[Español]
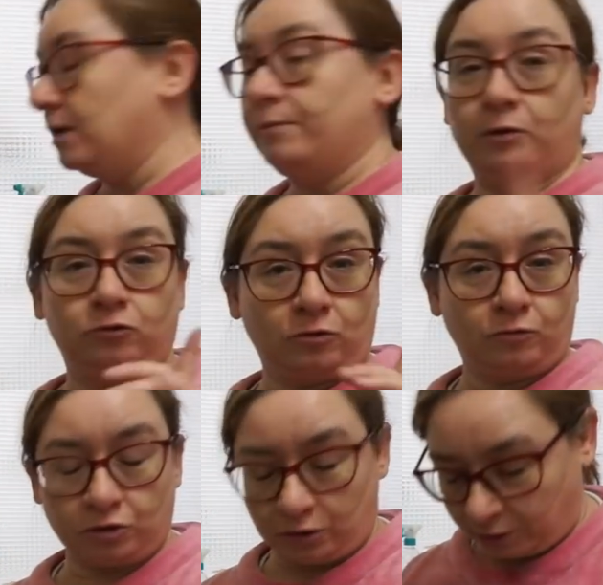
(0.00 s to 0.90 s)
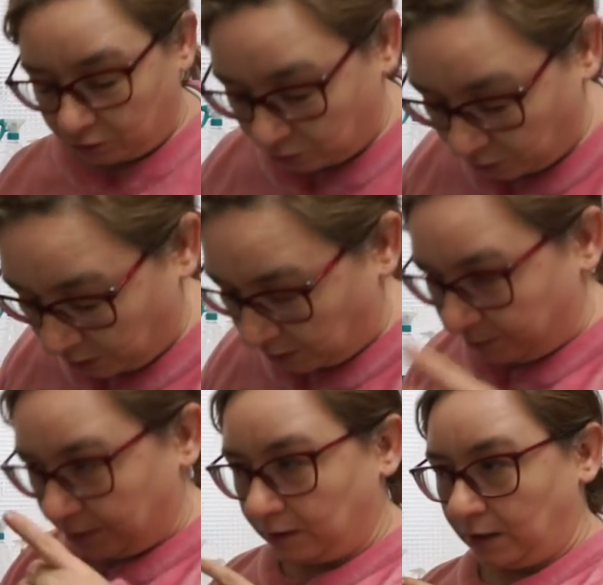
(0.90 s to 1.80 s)
Me gustó mucho el del otro día
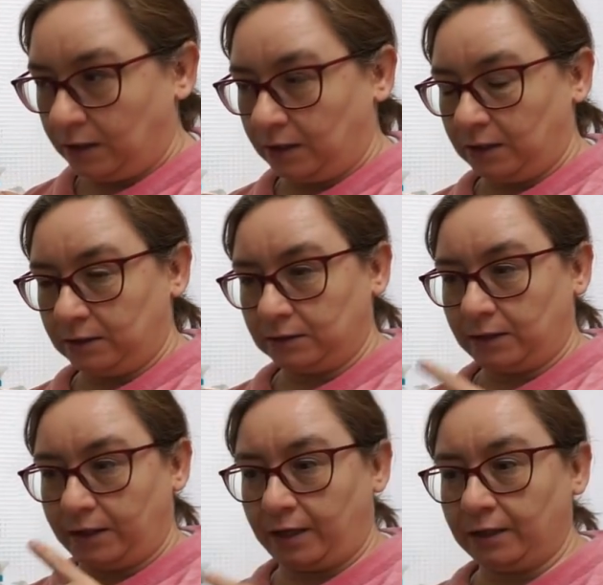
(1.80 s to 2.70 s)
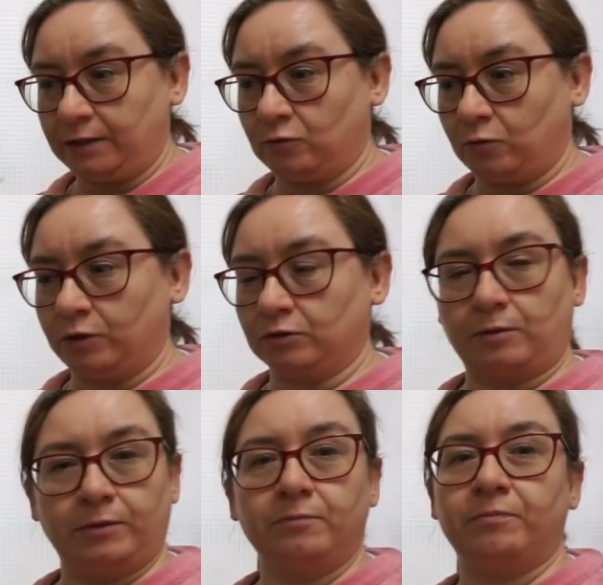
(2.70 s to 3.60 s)
también del, del Dani, muy bueno
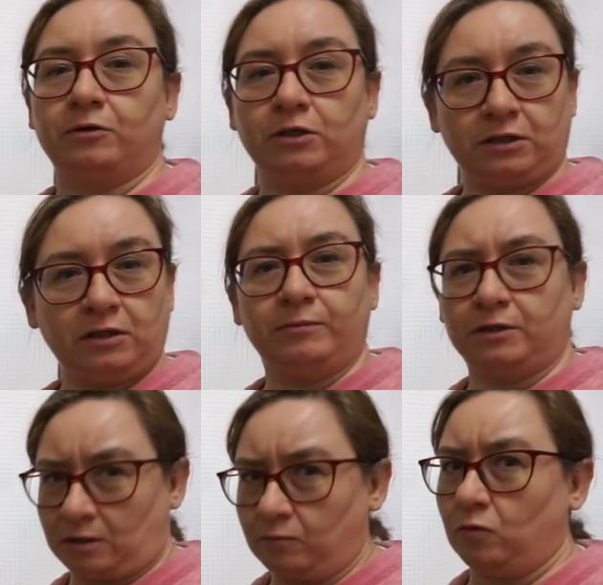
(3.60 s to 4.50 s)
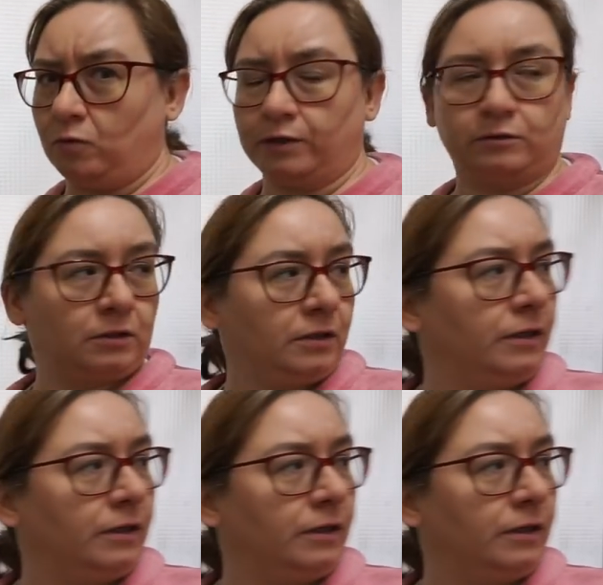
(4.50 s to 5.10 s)
también, pero este también está muy bueno. El